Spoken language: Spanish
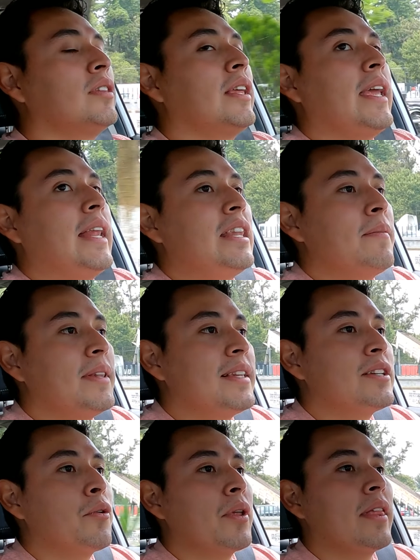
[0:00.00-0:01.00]
donde el
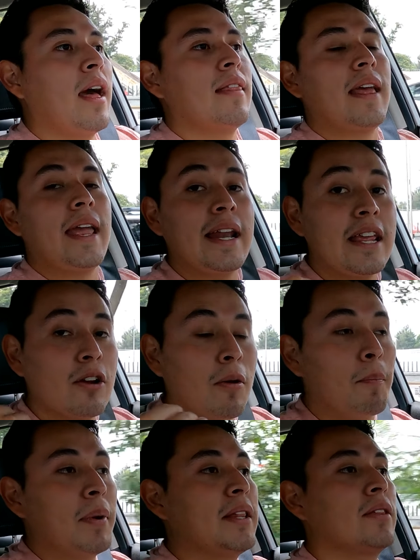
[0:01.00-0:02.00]
nivel de seguridad era
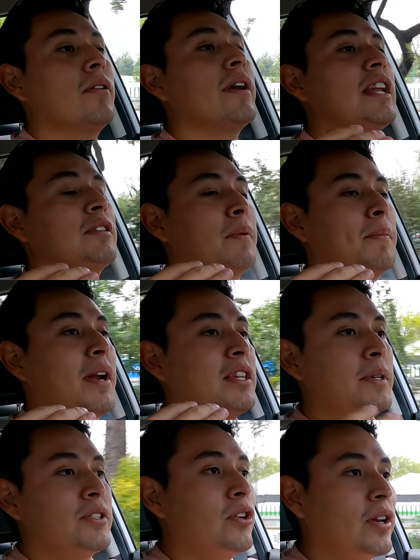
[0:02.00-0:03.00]
incompleto en las
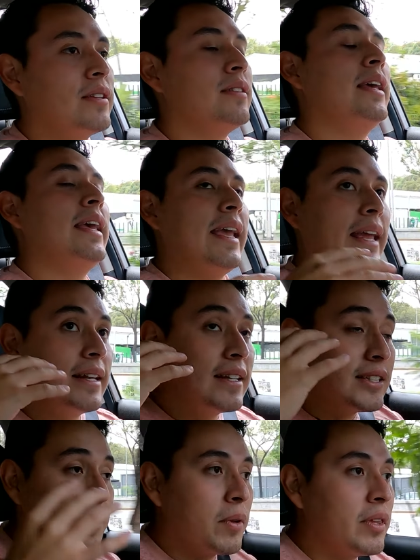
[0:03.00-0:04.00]
primeras versiones,
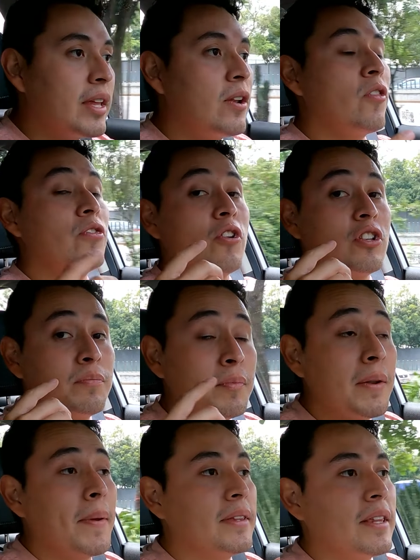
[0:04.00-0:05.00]
en este modelo
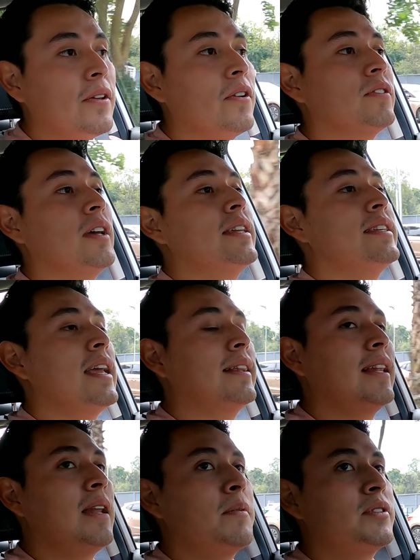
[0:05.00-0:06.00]
2022
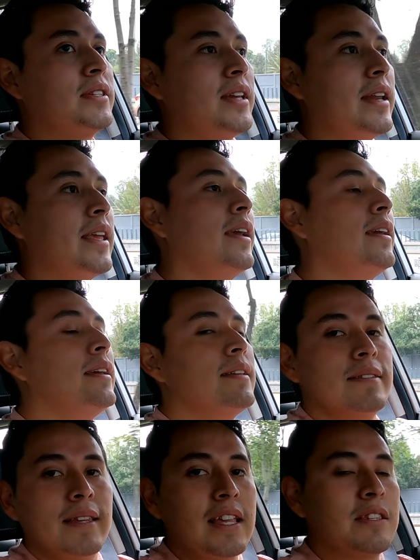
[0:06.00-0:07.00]
ya tenemos de serie
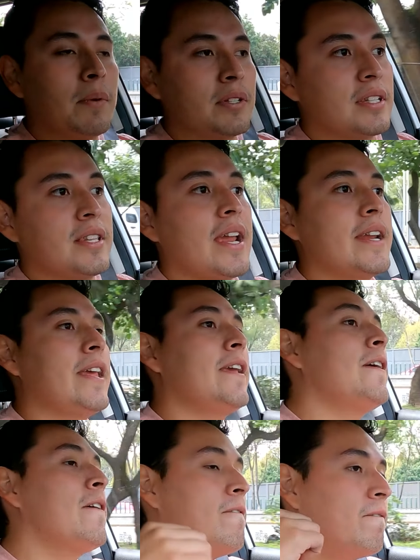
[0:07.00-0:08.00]
6 bolsas de
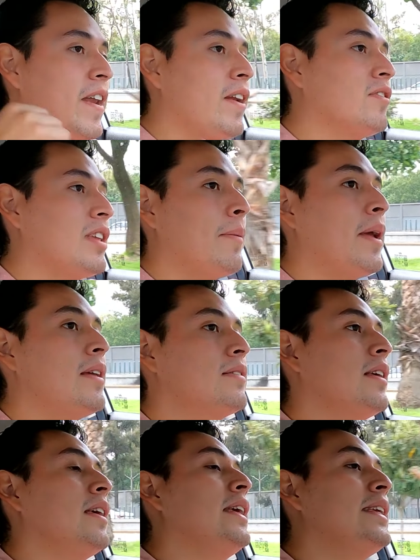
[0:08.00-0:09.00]
aire, frenos
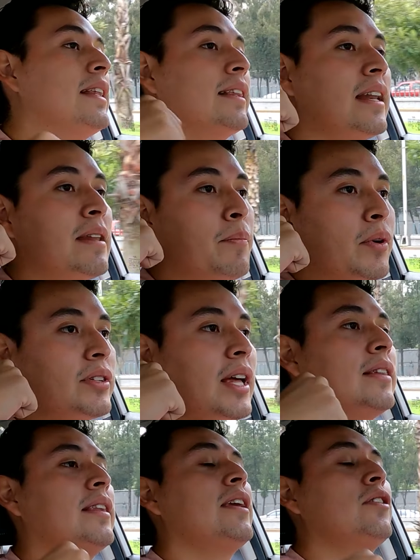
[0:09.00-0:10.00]
ABS y el tan
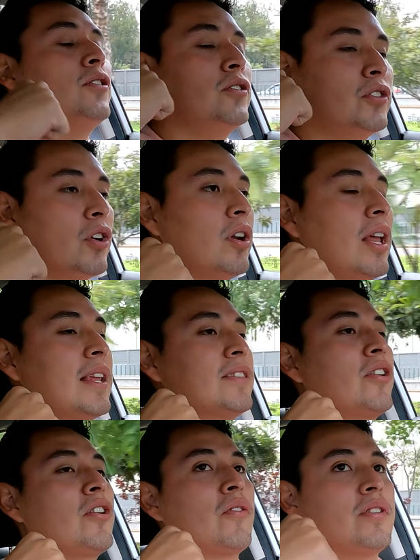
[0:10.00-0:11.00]
importante control
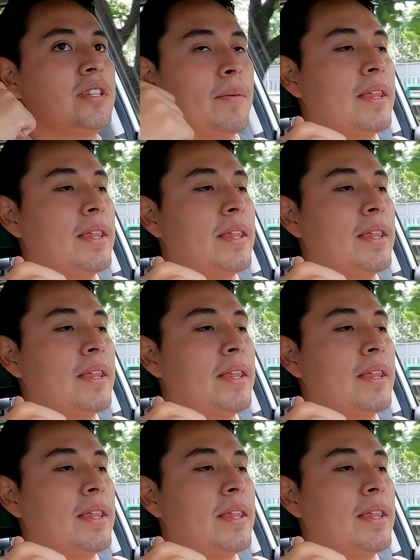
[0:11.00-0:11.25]
electrónico de